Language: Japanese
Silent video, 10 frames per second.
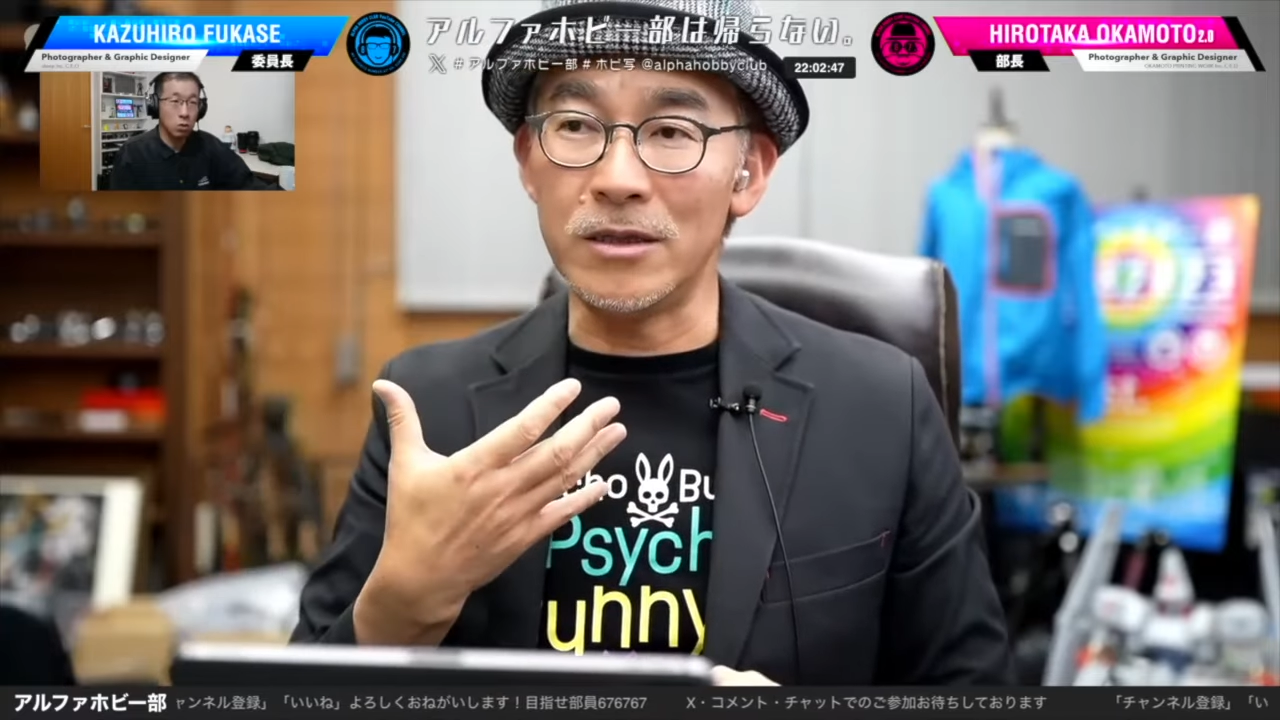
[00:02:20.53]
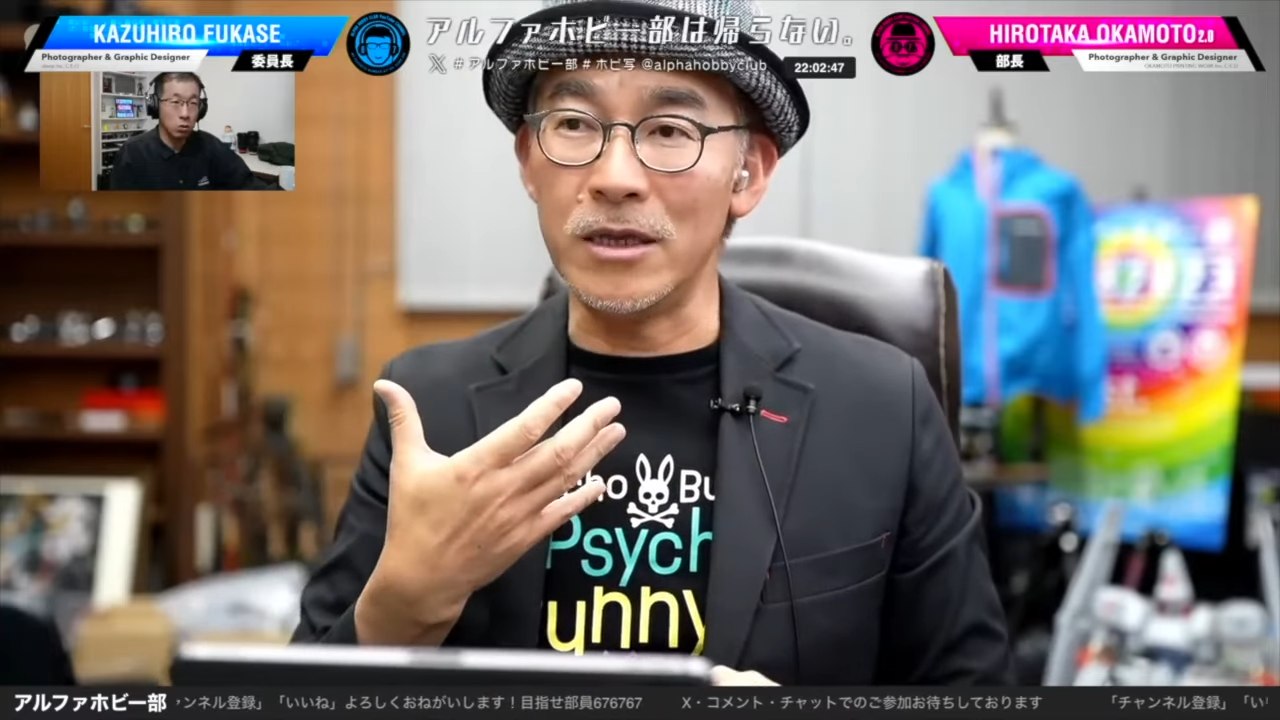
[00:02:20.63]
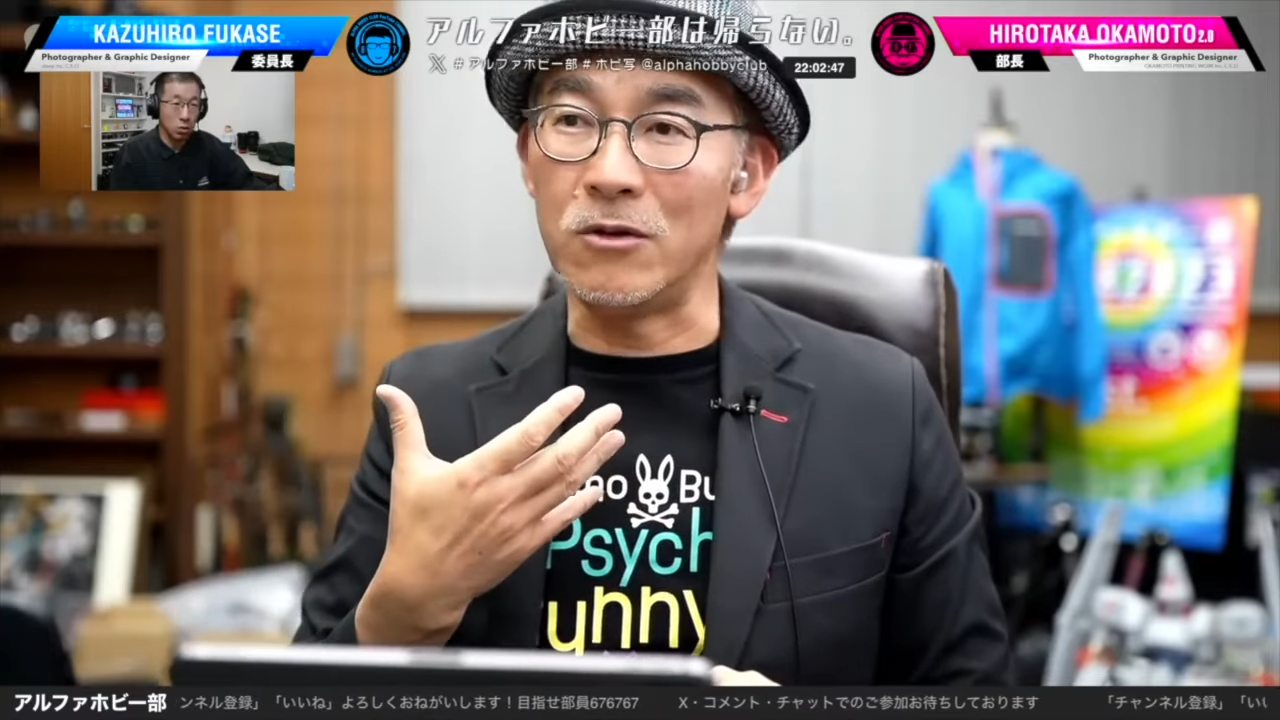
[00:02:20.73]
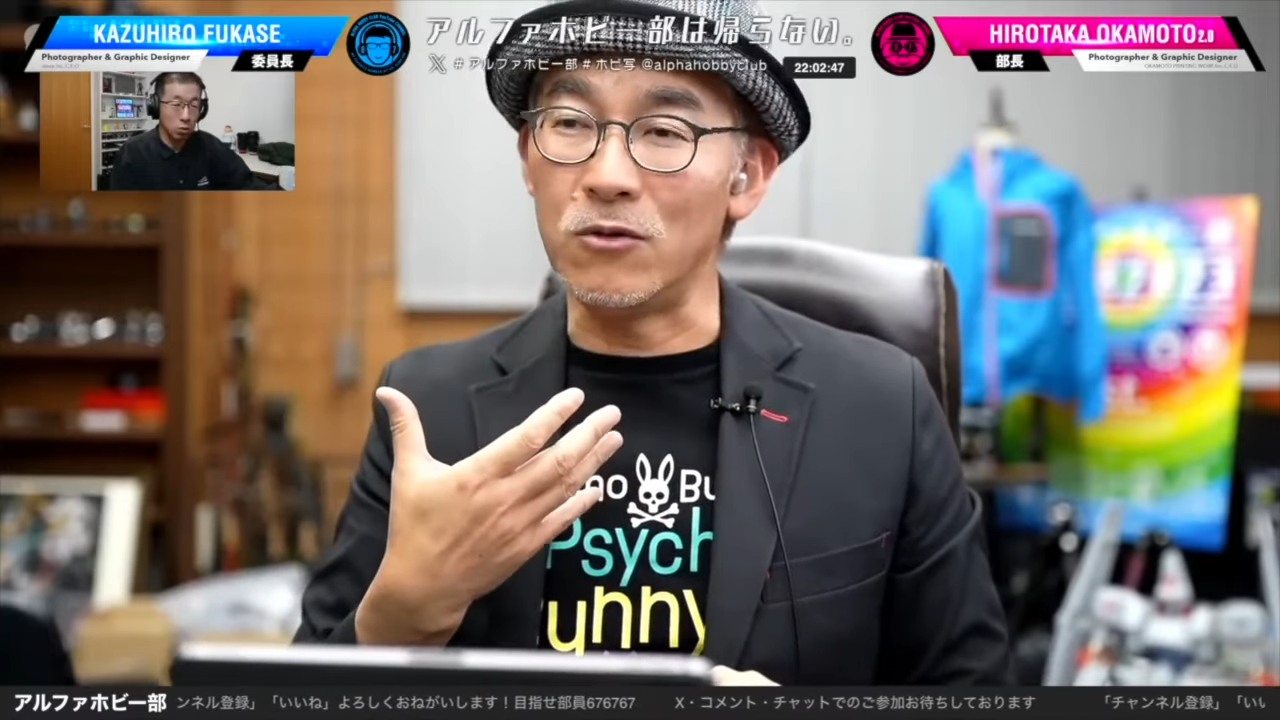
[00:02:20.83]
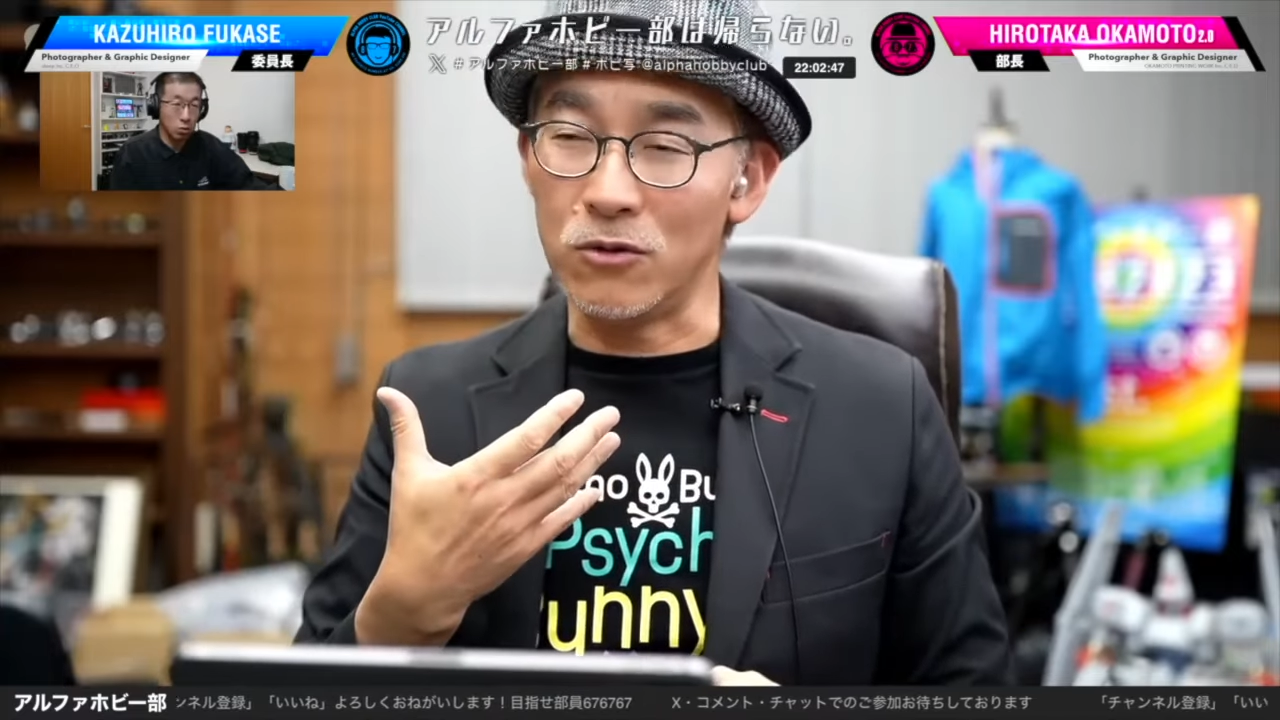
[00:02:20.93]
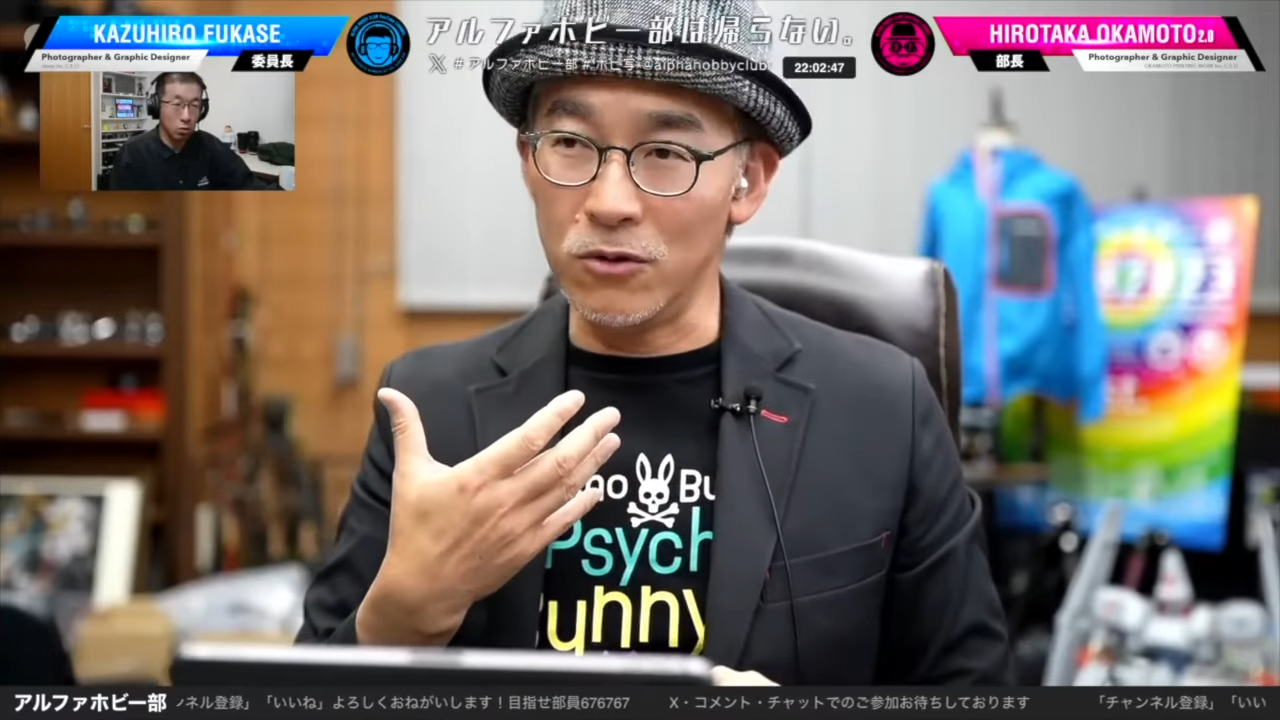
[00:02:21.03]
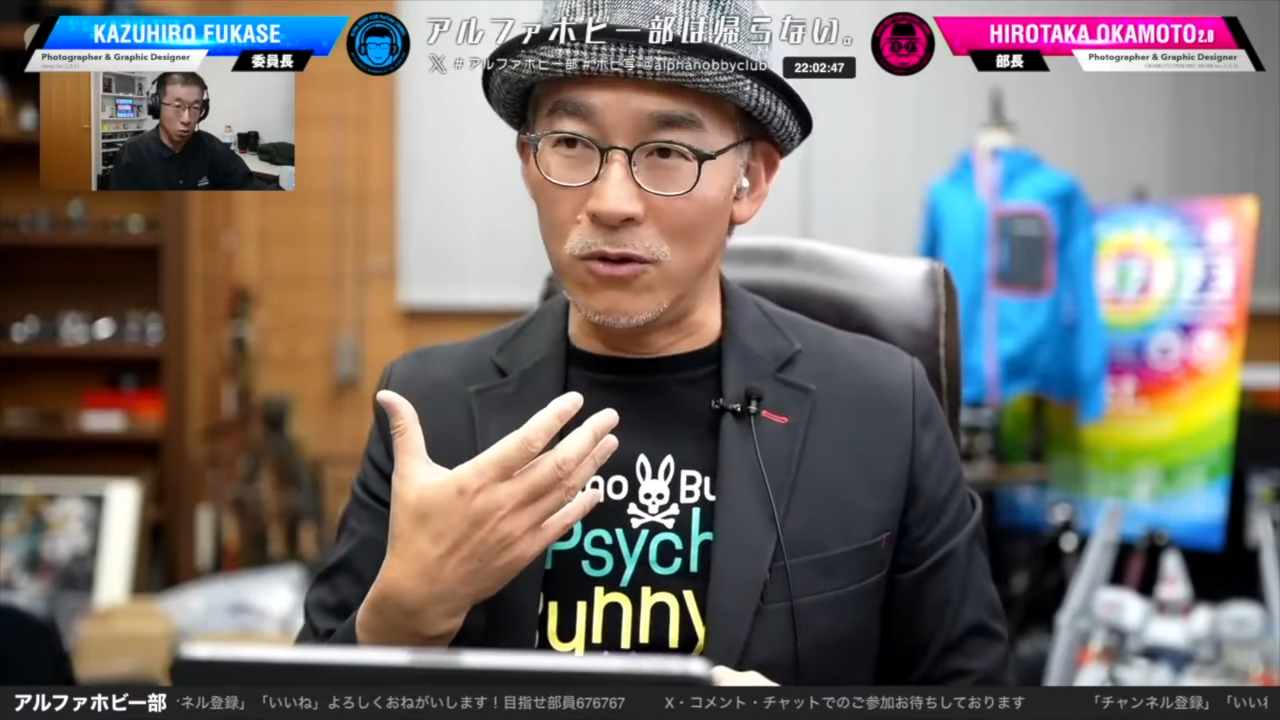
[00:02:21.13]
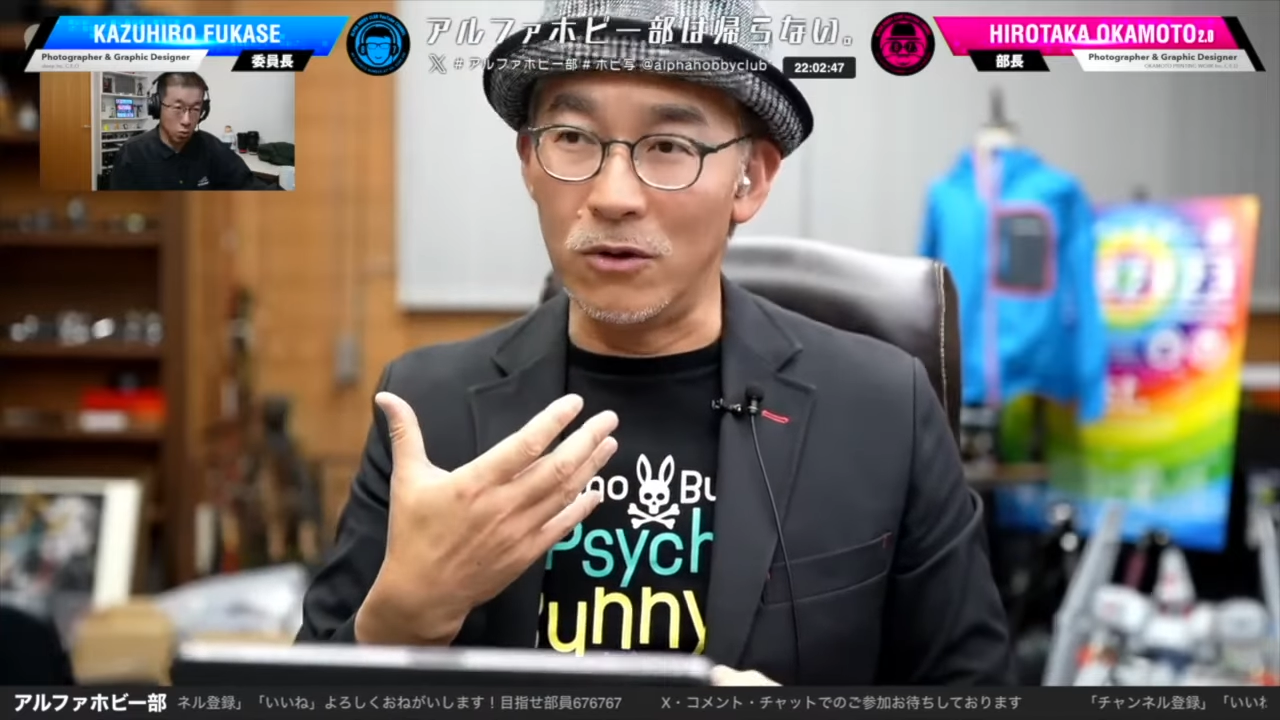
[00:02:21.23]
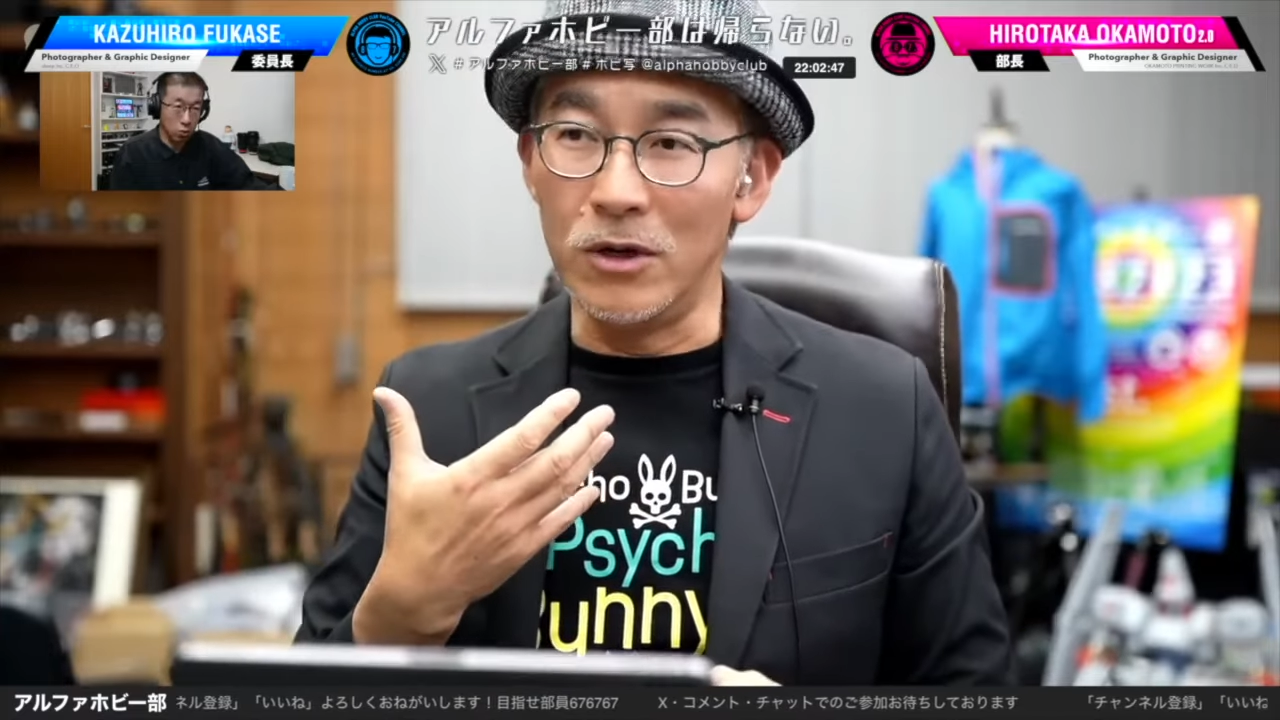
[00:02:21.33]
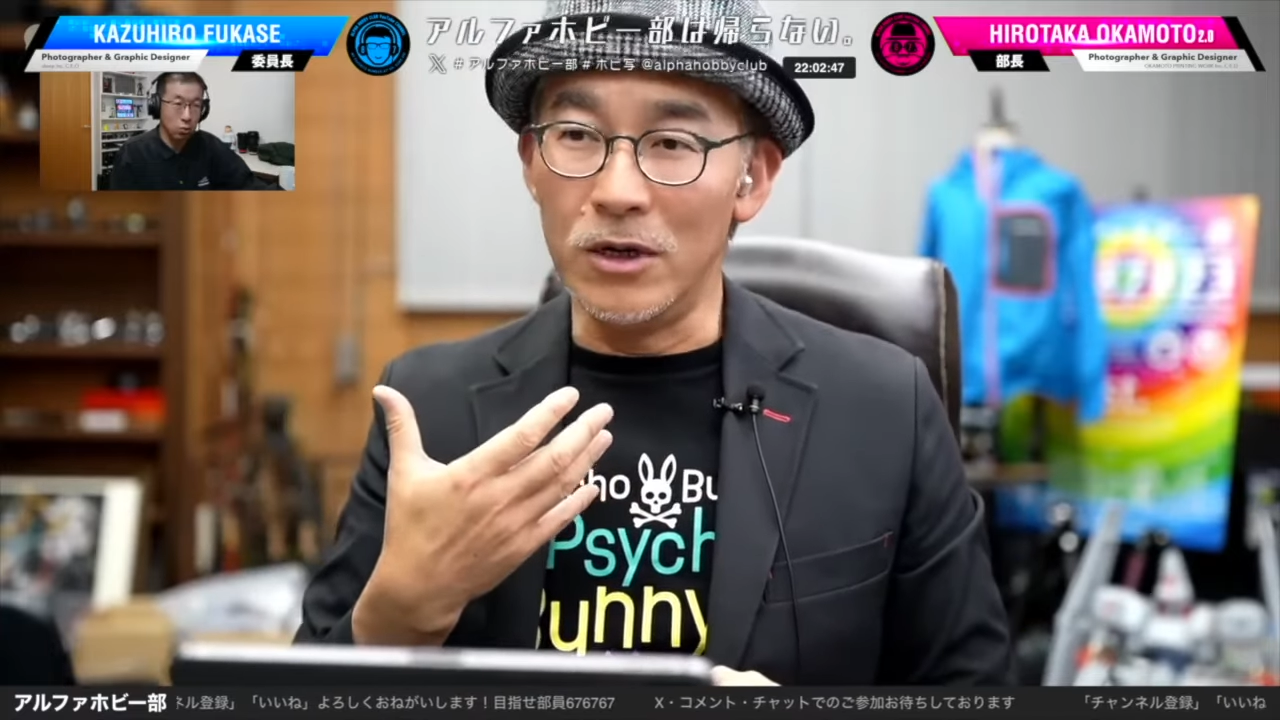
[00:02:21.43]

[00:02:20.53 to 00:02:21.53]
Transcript: いるのと、